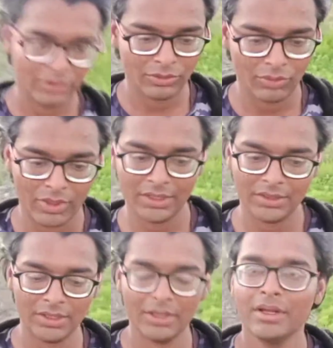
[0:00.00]
तो गाइस
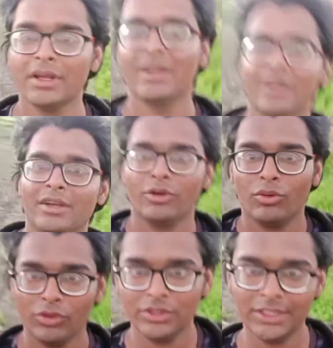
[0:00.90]

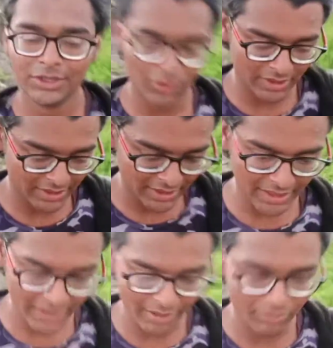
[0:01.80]
कोशिश तो करते हैं
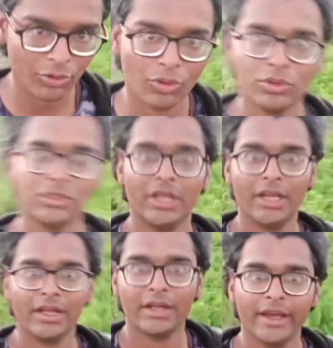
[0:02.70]
कि हम रोज़
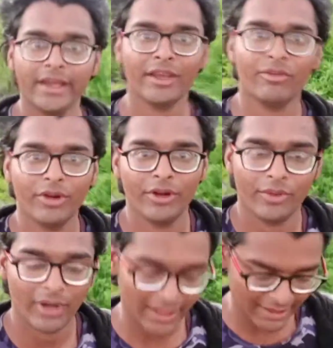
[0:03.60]
एक ना एक वीडियो
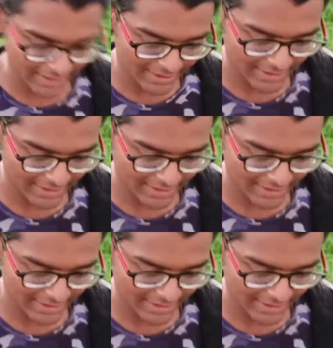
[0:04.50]
डाल दें